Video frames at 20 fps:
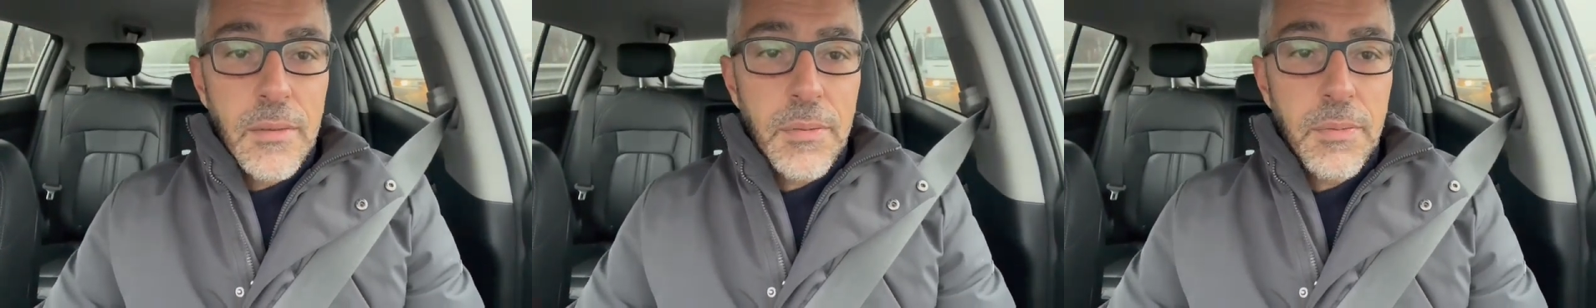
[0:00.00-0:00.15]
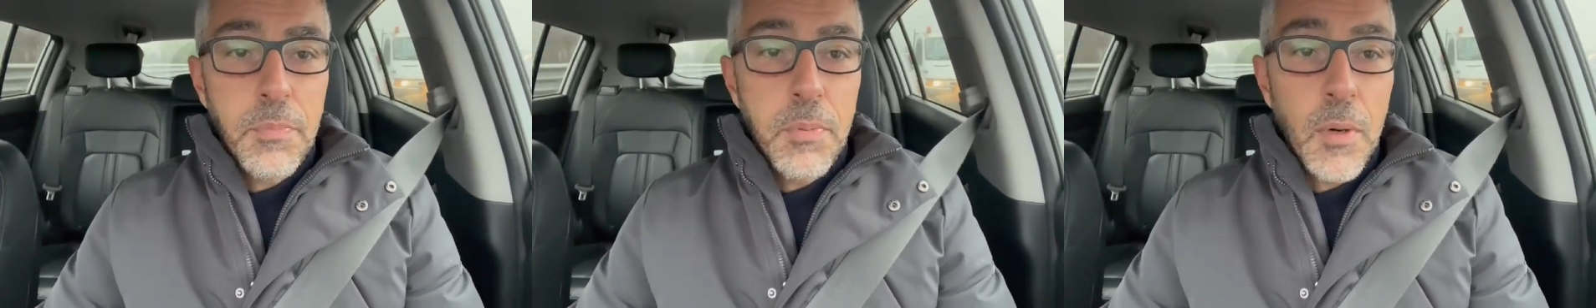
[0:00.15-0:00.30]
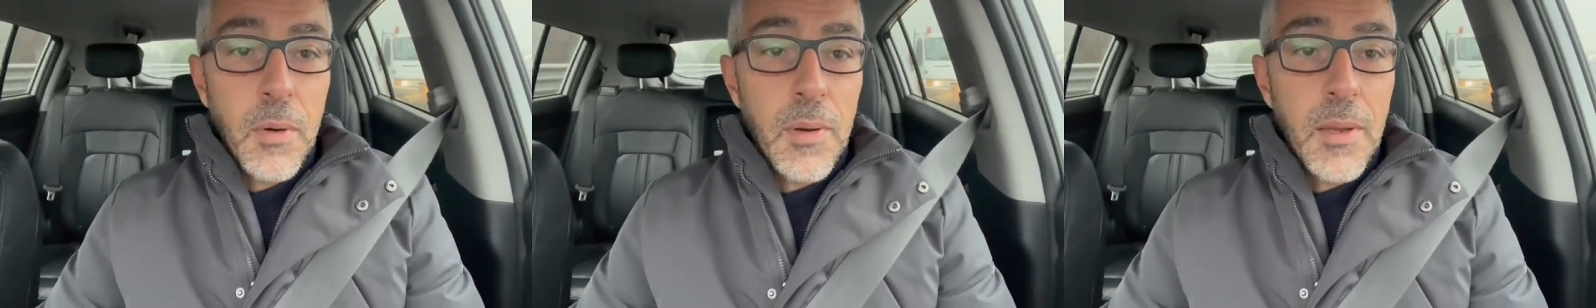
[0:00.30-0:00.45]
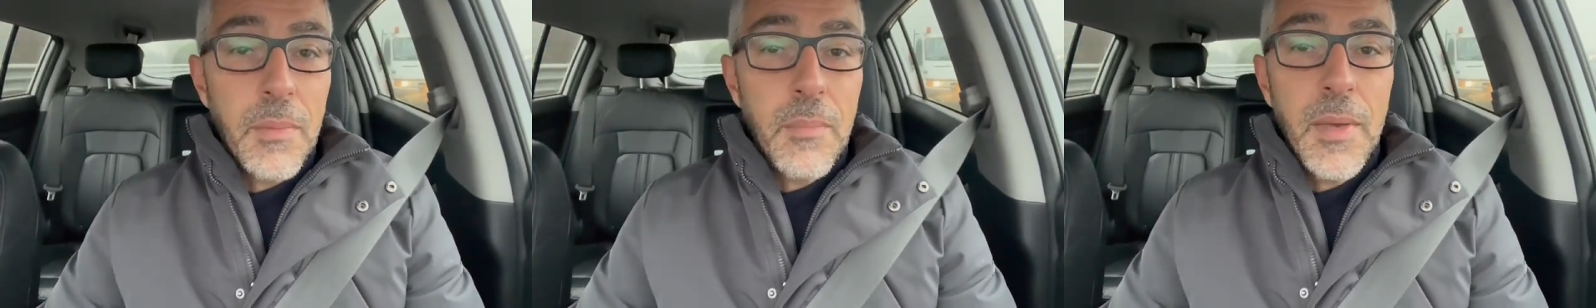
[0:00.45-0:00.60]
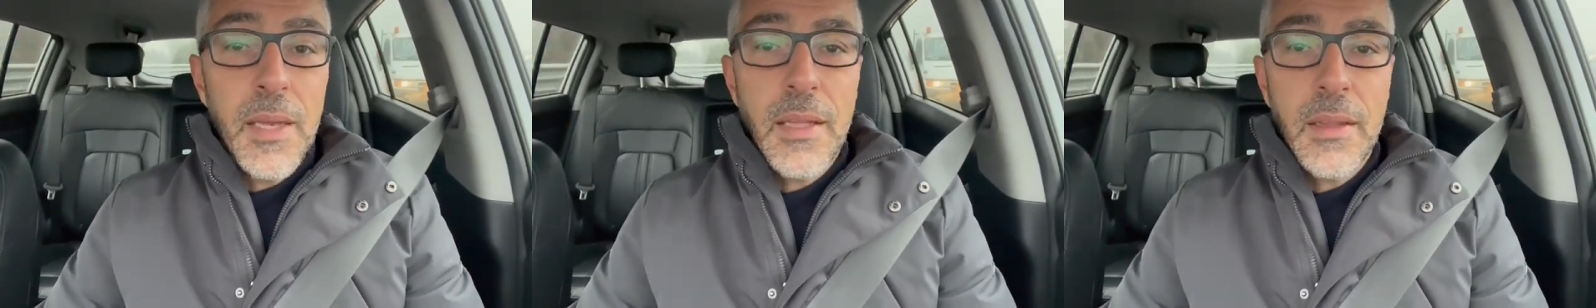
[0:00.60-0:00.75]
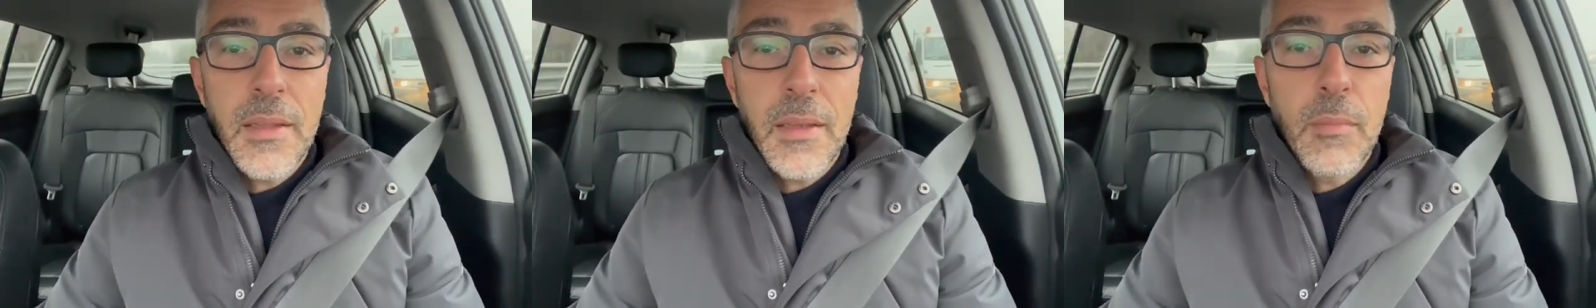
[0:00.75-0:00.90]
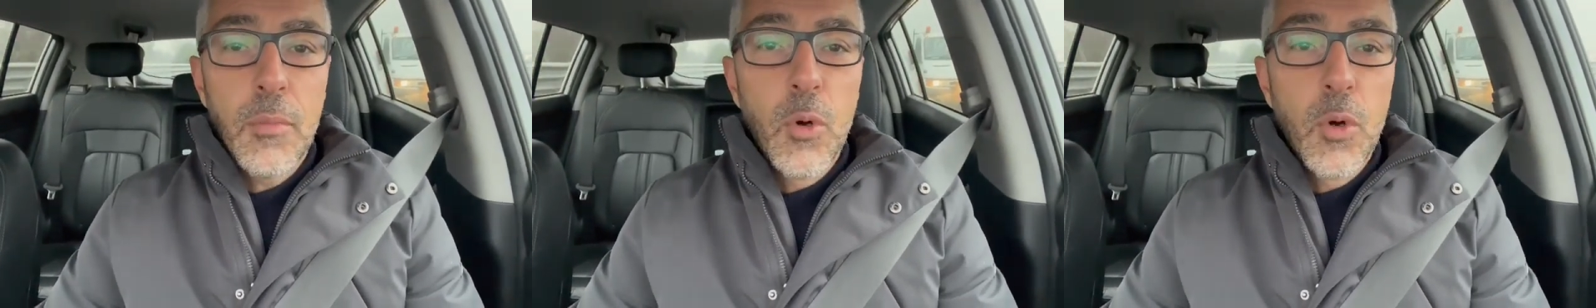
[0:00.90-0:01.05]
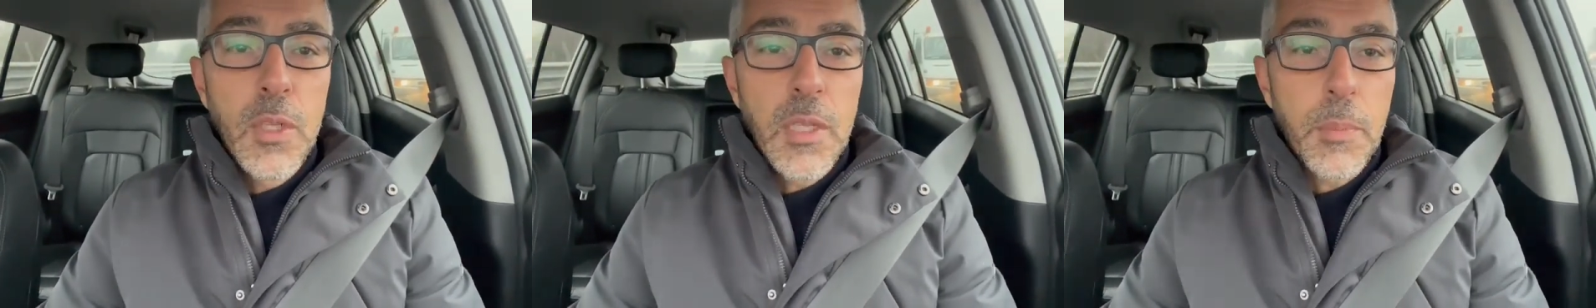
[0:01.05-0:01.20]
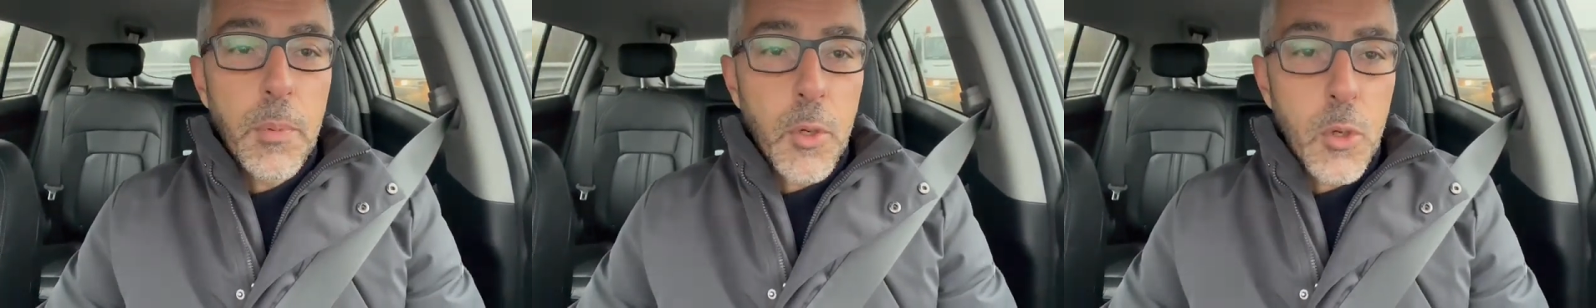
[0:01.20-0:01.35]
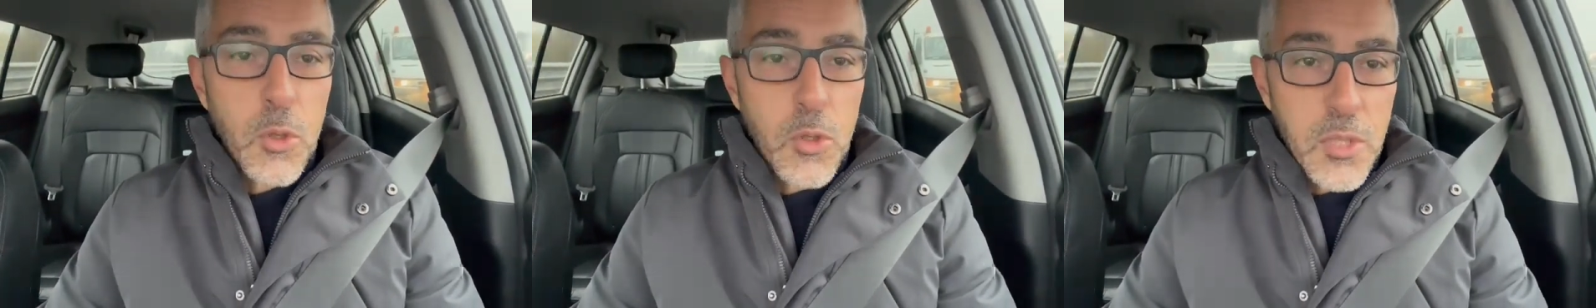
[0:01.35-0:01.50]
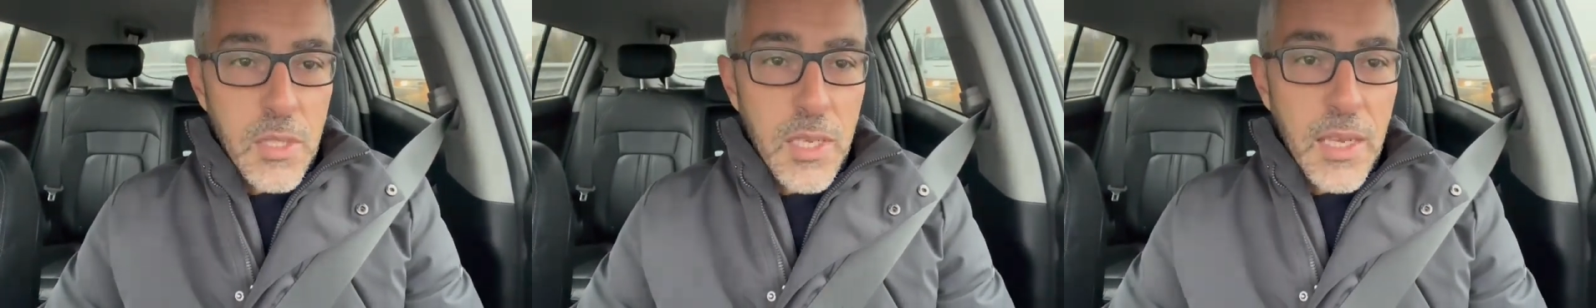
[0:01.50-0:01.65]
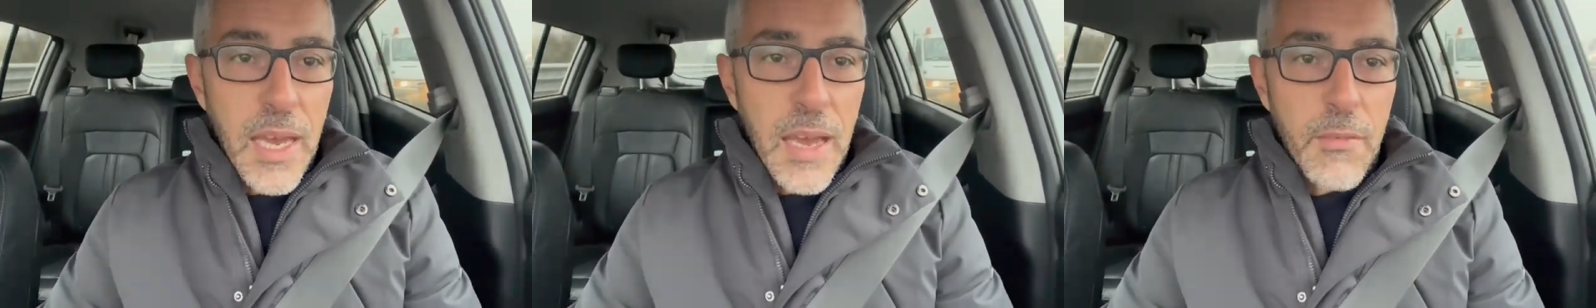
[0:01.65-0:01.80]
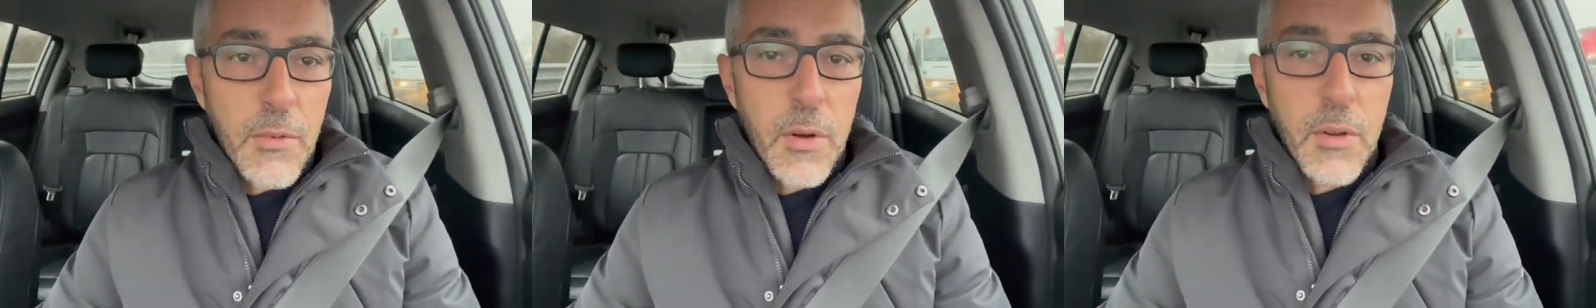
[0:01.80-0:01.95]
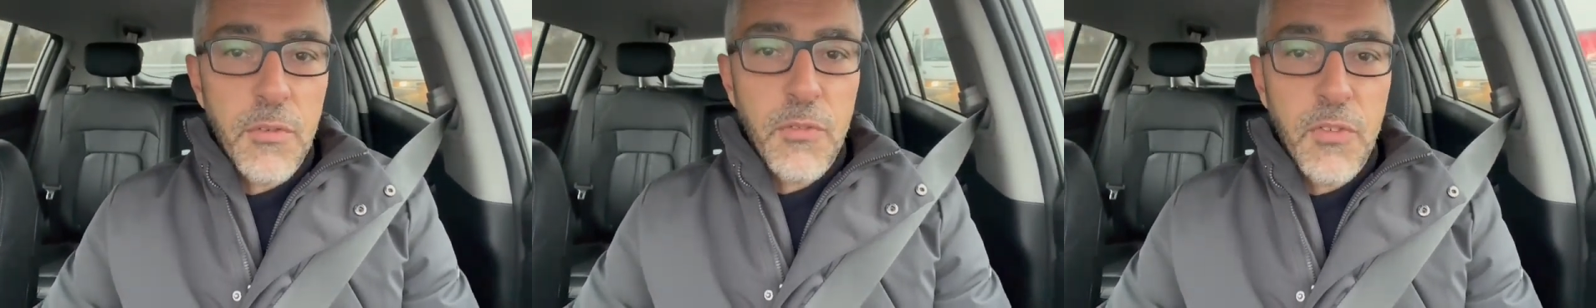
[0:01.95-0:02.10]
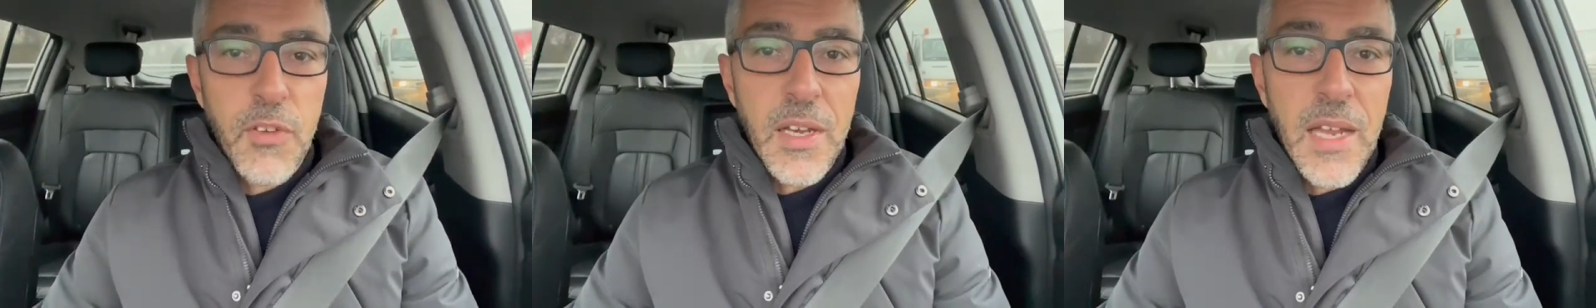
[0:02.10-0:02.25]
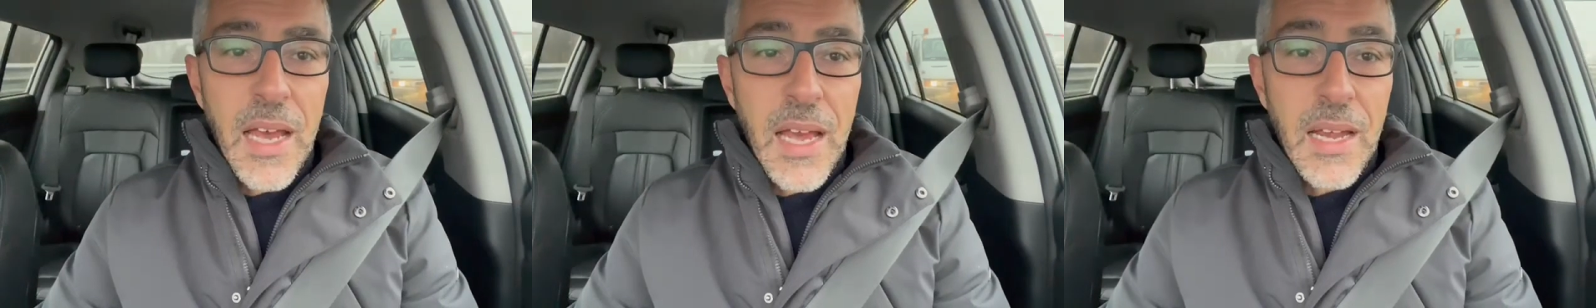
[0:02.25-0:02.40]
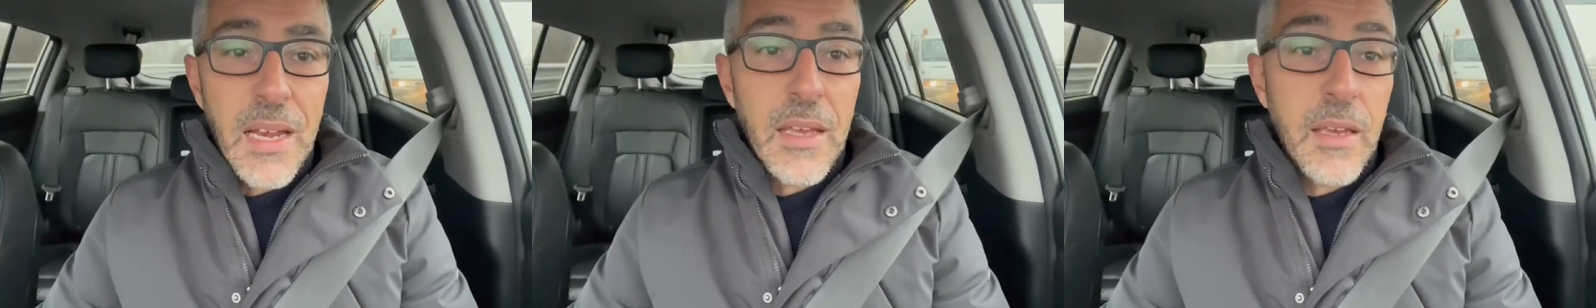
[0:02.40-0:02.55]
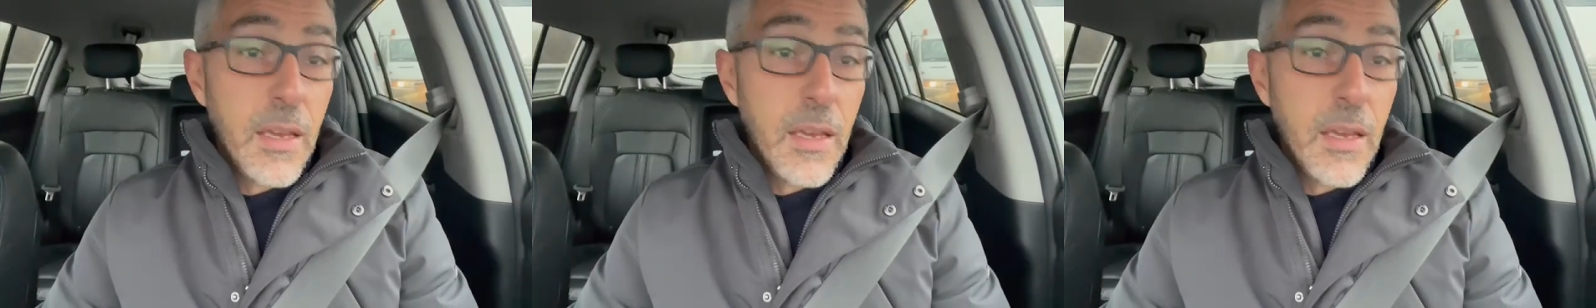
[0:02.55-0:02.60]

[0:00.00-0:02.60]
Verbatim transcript: probabilmente molti pronosticavano in finale,